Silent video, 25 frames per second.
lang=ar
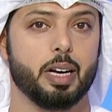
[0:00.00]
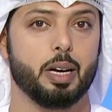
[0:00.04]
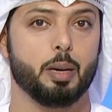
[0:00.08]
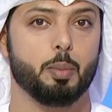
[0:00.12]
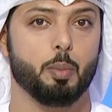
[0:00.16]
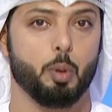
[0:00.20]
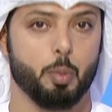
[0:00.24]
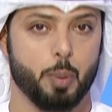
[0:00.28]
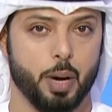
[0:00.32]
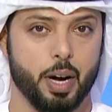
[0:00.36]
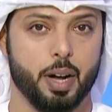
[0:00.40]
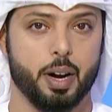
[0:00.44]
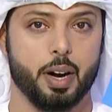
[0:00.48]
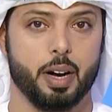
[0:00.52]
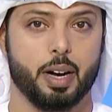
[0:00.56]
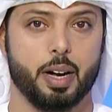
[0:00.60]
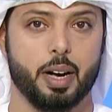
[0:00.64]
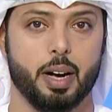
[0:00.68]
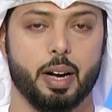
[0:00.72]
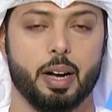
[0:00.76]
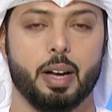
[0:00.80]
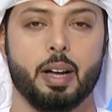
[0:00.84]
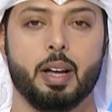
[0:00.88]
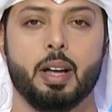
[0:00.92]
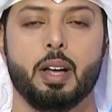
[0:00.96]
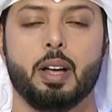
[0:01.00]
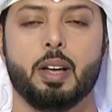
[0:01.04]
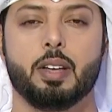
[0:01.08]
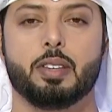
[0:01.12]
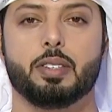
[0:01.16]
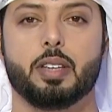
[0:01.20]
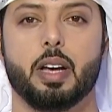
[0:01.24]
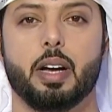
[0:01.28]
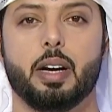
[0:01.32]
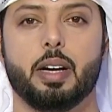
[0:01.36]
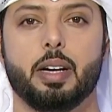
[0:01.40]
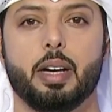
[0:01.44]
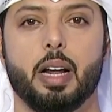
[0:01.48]
المباركة
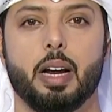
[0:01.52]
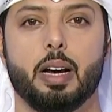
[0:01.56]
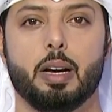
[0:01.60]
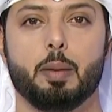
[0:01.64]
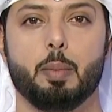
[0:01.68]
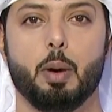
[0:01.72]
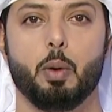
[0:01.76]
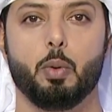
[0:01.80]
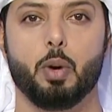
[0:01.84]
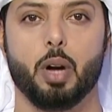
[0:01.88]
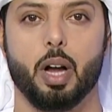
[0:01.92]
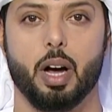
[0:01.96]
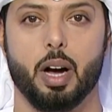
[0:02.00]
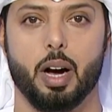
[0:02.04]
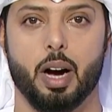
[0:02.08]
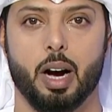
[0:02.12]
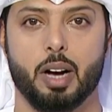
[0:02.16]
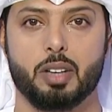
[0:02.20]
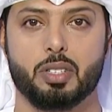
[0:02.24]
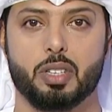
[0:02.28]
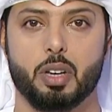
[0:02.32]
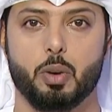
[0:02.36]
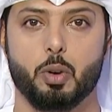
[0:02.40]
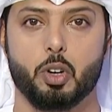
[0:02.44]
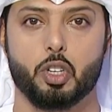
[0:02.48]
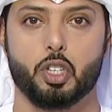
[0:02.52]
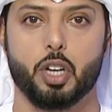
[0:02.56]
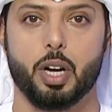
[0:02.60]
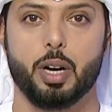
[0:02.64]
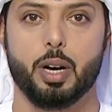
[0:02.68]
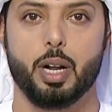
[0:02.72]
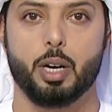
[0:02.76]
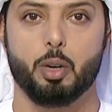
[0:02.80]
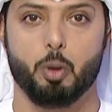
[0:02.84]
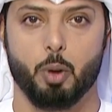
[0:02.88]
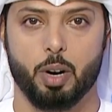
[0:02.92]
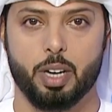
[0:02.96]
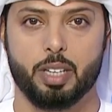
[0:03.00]
سائلين المولى عز
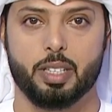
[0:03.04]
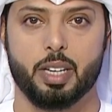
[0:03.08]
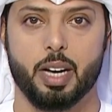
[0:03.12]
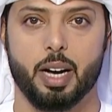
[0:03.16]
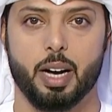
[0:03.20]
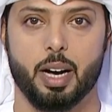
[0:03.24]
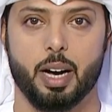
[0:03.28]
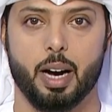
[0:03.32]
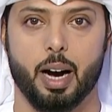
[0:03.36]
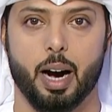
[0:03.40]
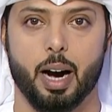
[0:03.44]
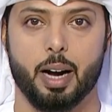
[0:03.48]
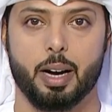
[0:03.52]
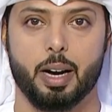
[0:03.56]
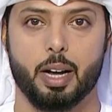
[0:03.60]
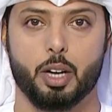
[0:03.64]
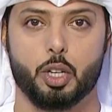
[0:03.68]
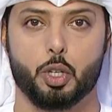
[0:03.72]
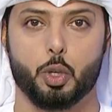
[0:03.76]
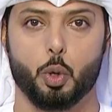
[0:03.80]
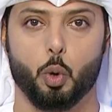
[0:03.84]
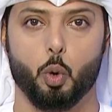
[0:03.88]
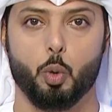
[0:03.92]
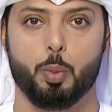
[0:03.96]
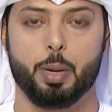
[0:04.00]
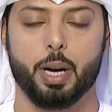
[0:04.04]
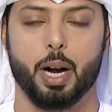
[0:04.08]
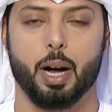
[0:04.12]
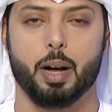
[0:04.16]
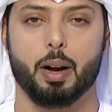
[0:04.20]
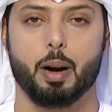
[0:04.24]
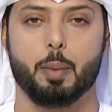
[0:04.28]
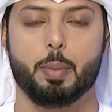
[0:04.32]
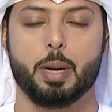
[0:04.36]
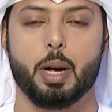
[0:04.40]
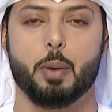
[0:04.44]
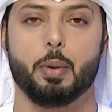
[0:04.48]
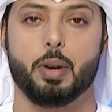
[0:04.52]
وجل أن يعيدها على الشعوب
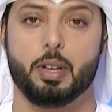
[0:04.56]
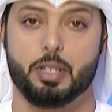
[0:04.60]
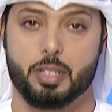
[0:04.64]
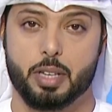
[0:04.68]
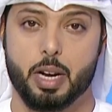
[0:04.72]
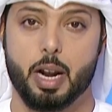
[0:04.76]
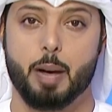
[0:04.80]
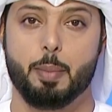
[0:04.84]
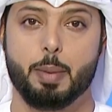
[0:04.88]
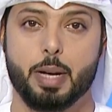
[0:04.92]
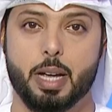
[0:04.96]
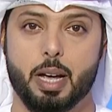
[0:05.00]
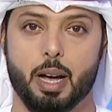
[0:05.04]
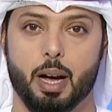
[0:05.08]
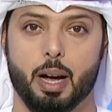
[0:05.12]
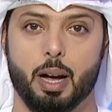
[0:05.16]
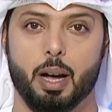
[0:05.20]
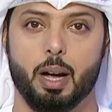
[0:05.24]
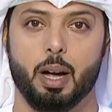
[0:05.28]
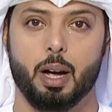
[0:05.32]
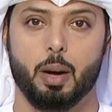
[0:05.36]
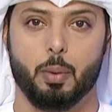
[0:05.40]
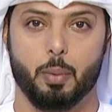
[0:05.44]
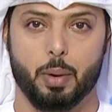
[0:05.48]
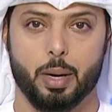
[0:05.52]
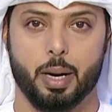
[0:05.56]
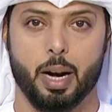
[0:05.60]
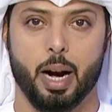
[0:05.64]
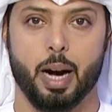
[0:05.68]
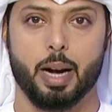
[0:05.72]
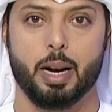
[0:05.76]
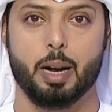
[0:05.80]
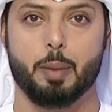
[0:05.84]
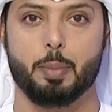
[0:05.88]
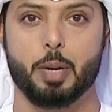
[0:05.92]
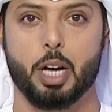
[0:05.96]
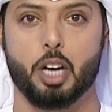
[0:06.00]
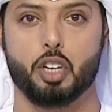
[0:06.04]
العربية والإسلامية
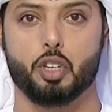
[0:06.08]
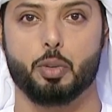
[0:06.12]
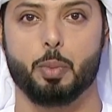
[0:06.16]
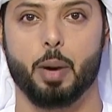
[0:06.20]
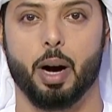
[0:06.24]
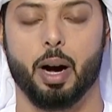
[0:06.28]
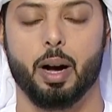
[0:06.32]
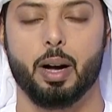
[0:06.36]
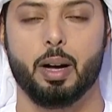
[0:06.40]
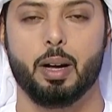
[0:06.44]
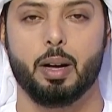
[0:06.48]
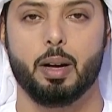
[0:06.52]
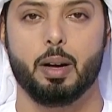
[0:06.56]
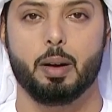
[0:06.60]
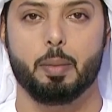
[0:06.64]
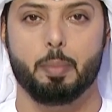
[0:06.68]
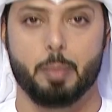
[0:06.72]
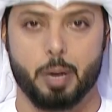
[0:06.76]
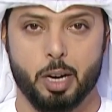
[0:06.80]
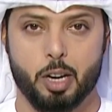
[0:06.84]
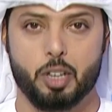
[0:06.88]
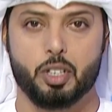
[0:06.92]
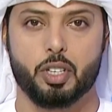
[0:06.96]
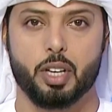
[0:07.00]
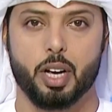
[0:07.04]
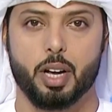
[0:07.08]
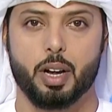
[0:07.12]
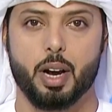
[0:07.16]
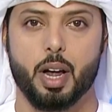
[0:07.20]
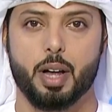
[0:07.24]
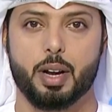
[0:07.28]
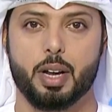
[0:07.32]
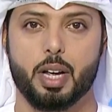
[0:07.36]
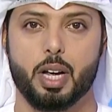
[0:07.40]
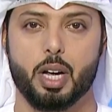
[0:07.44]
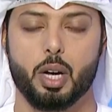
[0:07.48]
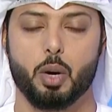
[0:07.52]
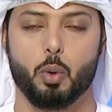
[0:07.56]
والعالم يجمع
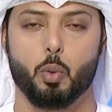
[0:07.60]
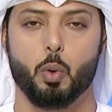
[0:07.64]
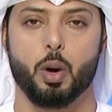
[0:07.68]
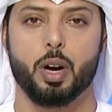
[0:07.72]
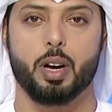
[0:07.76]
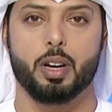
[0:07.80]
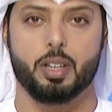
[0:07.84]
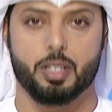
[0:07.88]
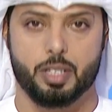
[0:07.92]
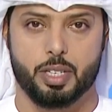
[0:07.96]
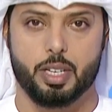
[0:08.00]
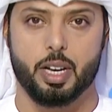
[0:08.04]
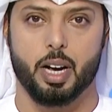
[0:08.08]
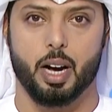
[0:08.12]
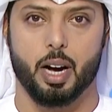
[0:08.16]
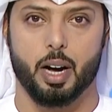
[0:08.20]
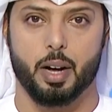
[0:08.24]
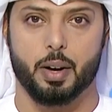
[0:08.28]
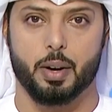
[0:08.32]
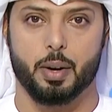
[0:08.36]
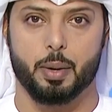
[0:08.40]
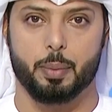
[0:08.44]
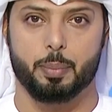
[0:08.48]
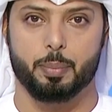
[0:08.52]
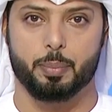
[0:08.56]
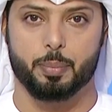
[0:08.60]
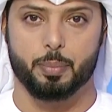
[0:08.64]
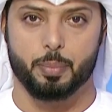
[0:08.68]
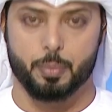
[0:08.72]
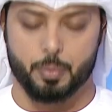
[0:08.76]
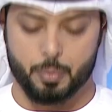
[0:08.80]
بالاستقرار والازدهار